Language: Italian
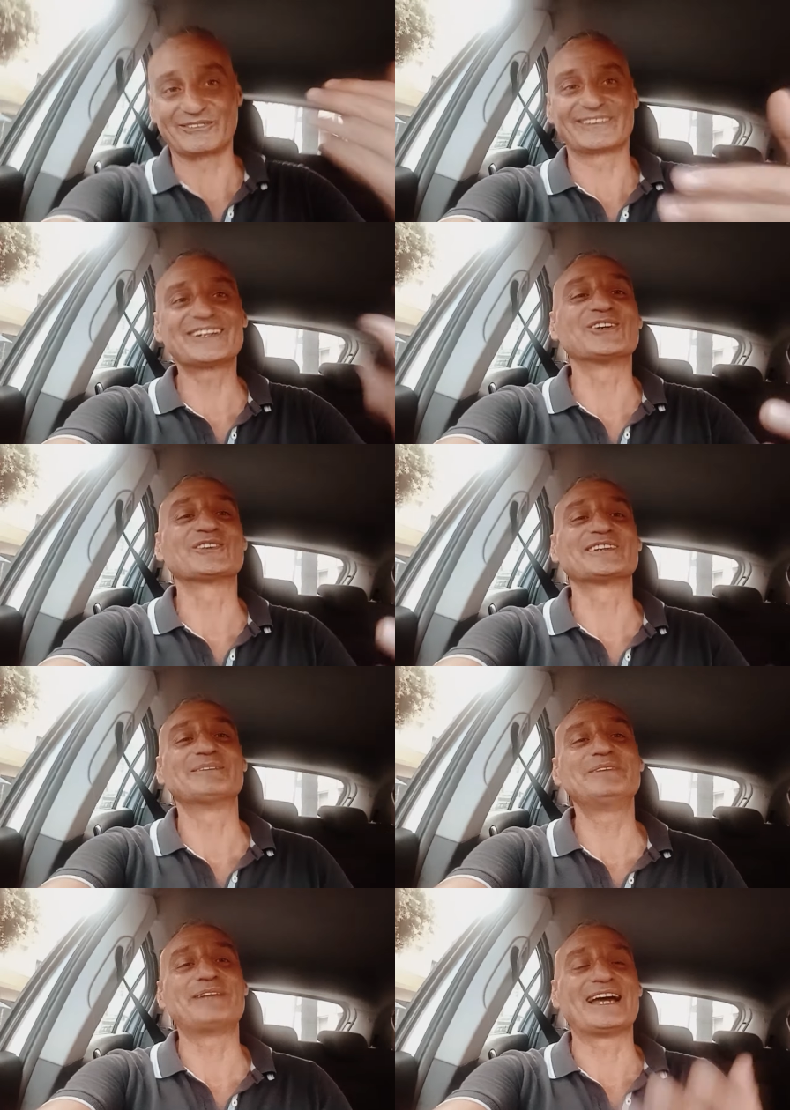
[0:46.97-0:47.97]
queste cose
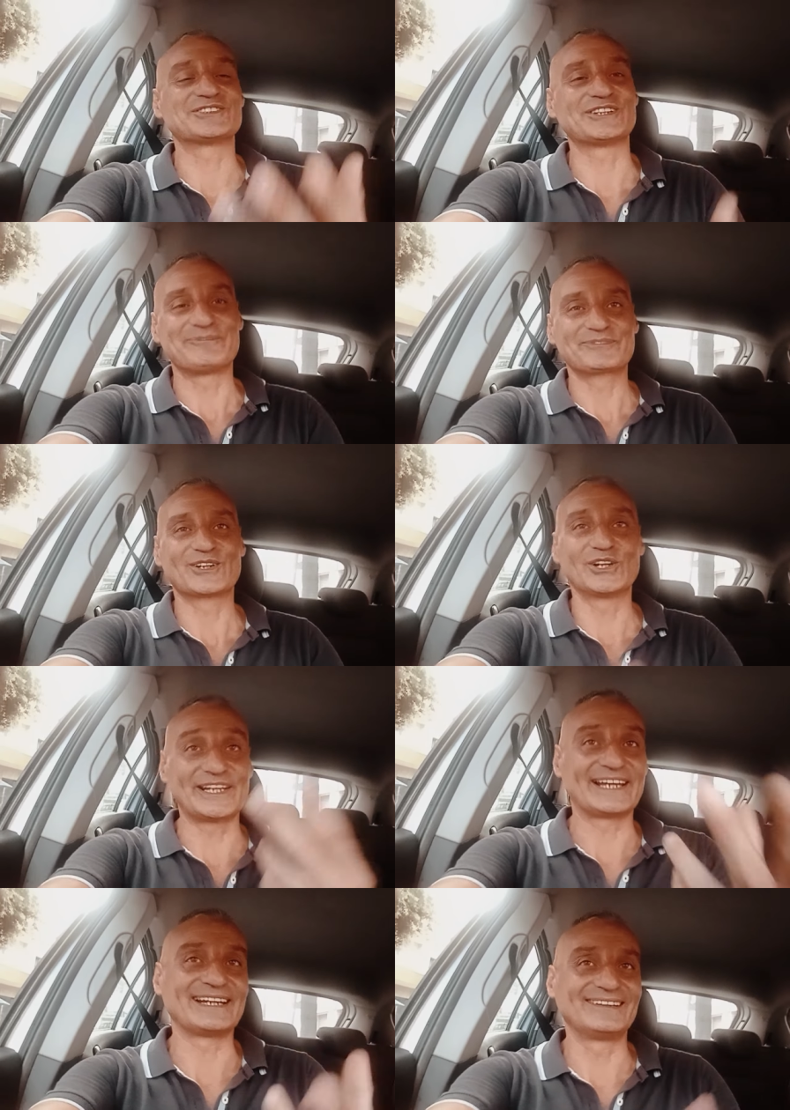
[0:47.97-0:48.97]
mi piace
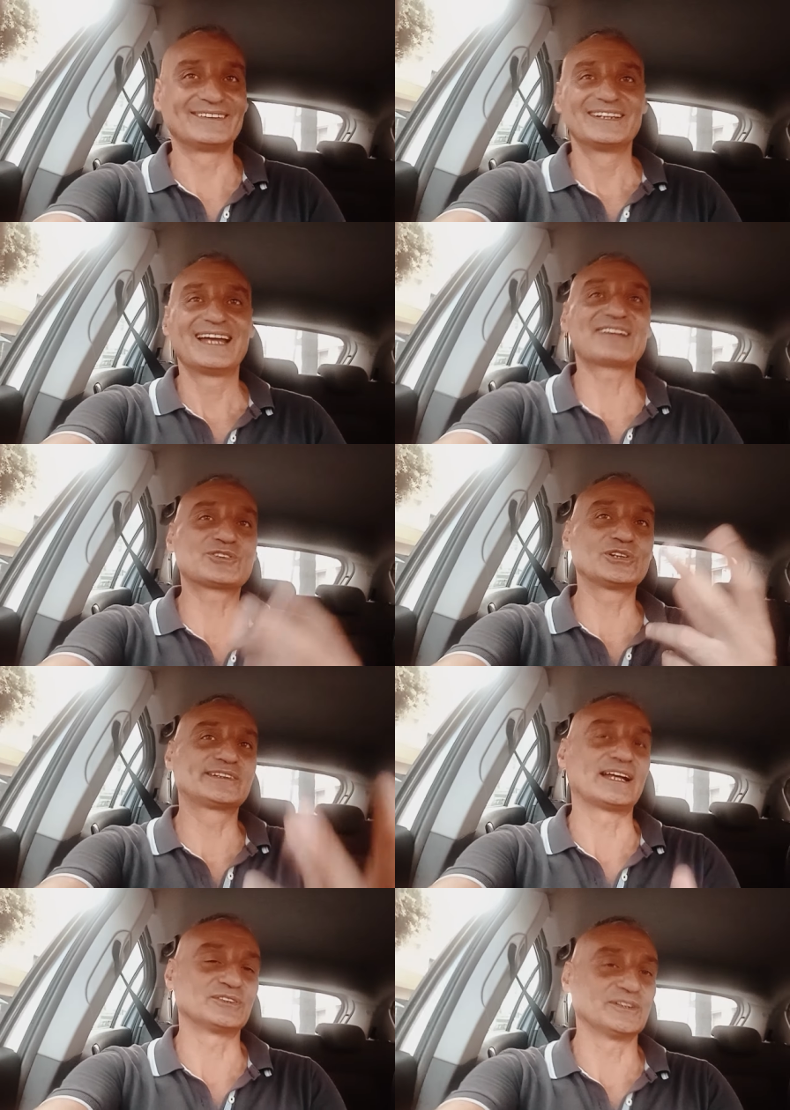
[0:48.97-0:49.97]
godere
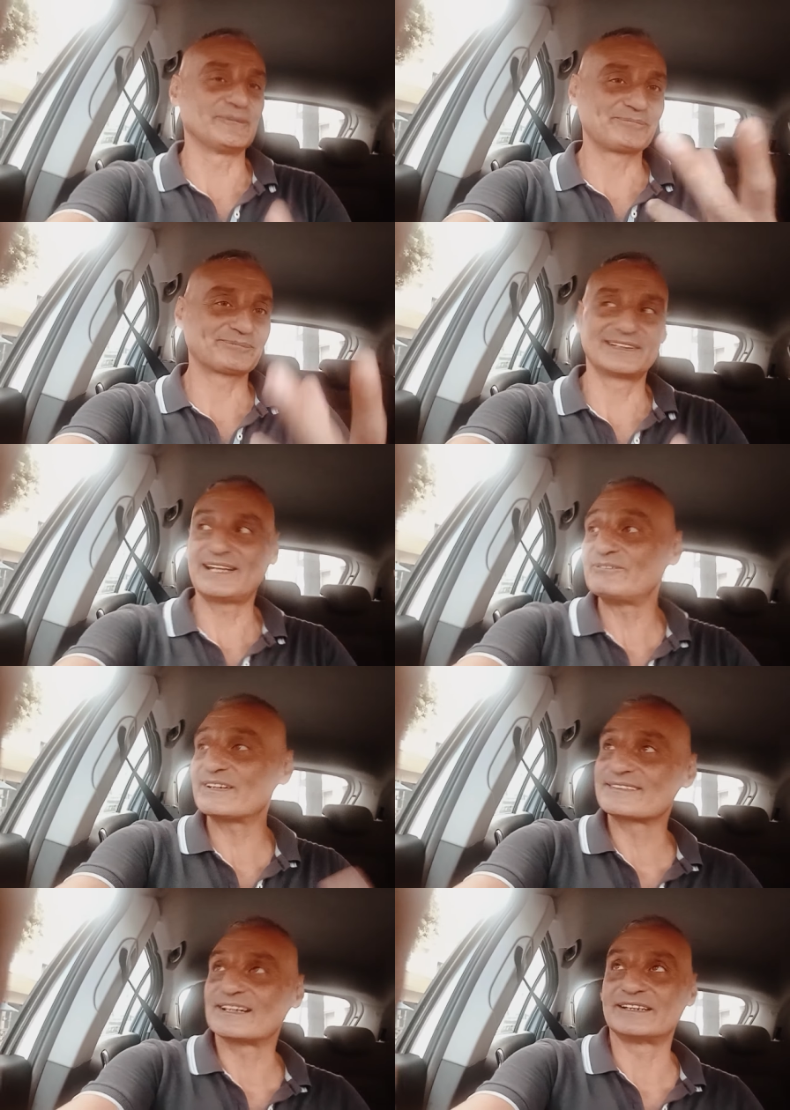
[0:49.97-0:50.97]
ascoltando gli
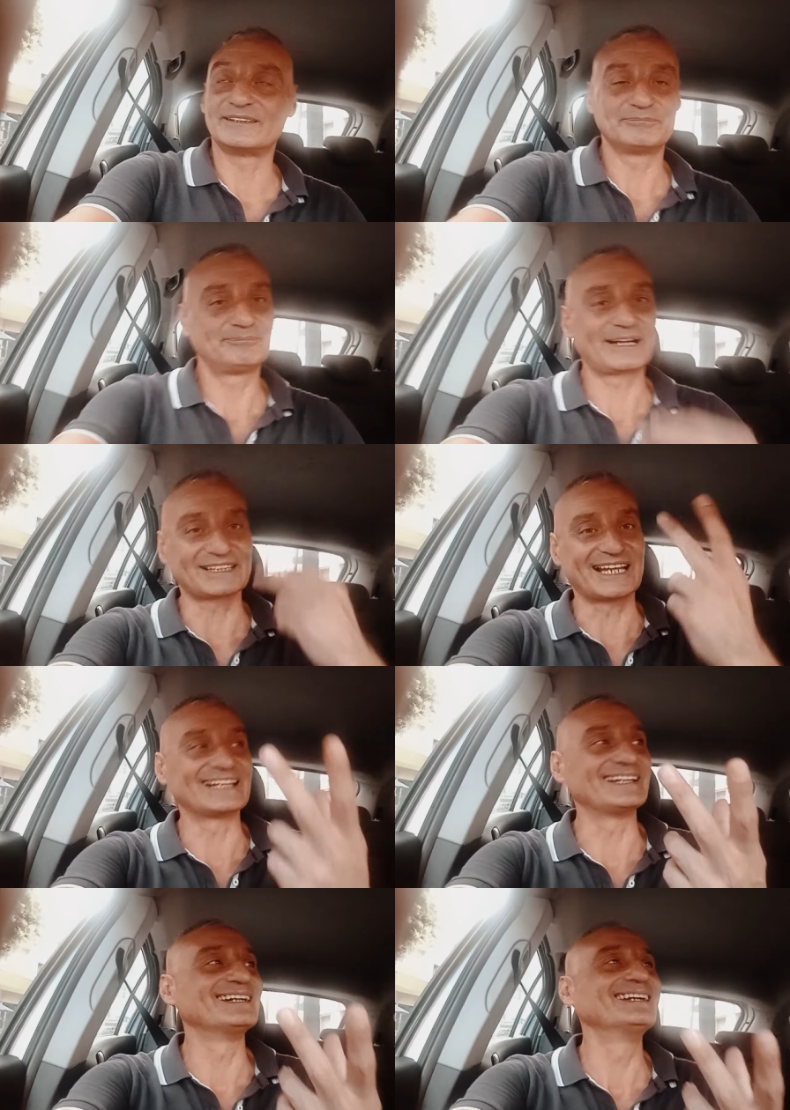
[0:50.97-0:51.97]
avversari parlare.